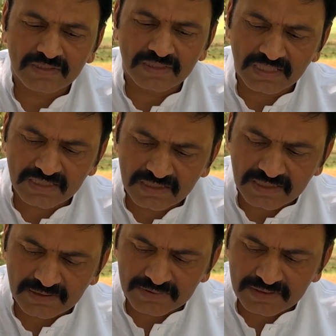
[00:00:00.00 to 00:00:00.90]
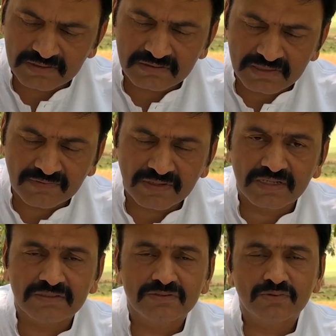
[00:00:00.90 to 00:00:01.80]
ఇది ఎలక్షన్ కమిషన్
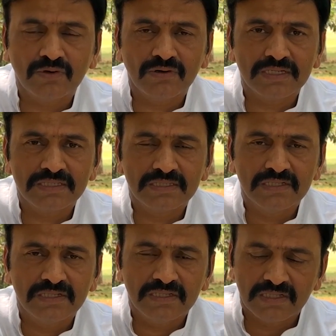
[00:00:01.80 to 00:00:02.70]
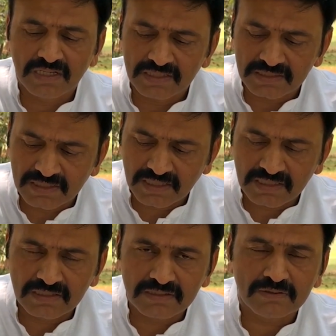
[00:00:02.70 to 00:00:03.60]
తీవ్రంగా తీసుకోవాలి
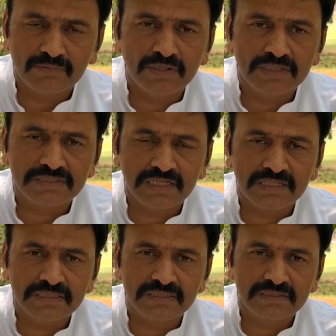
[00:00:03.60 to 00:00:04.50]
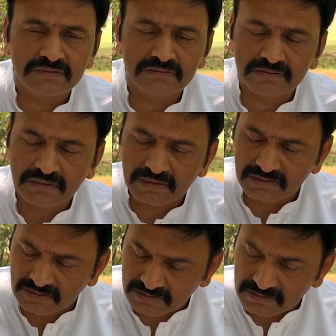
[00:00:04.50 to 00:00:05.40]
అధికారులను నిర్మూలించాలి
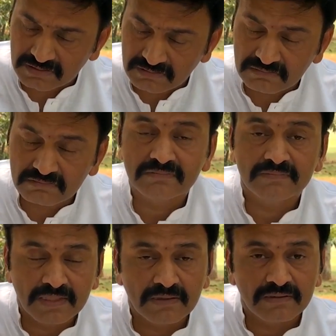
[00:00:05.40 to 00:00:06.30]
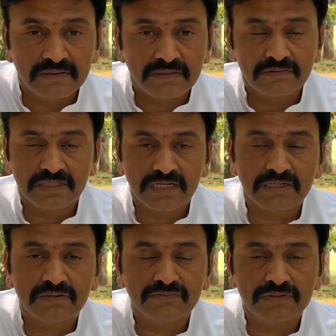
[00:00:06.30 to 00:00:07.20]
అదే
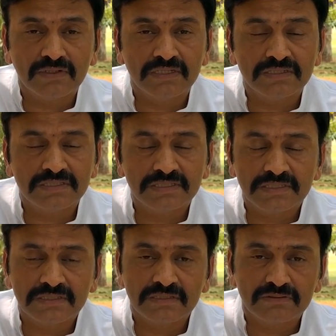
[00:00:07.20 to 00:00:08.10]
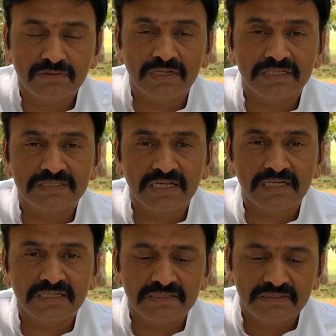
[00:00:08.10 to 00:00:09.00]
తక్షణ విధుల నుంచి
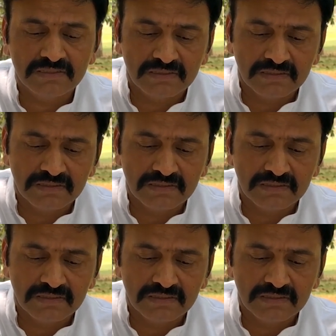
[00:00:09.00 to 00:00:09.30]
తొలగించాలి